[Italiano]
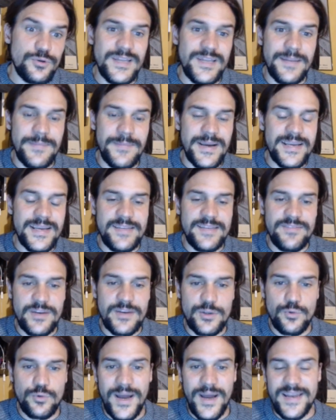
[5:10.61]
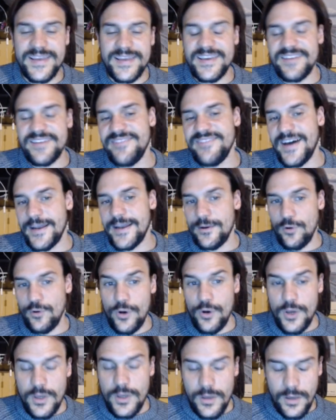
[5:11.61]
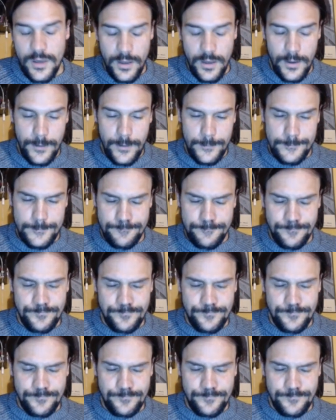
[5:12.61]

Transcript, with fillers: delle macchine virtuali che fanno... Um,